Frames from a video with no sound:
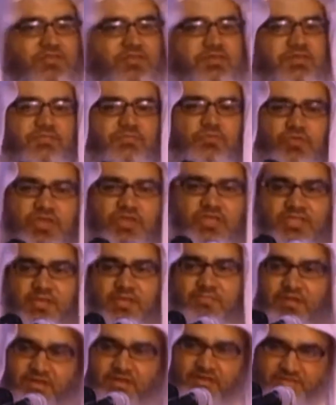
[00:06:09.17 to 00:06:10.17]
अपनी
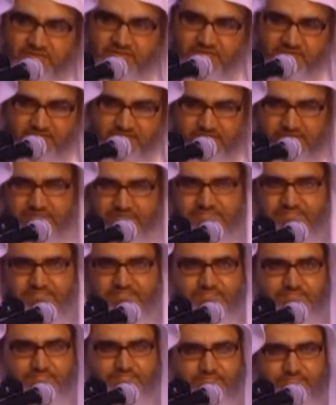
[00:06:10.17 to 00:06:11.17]
जिंदगी में खुशियां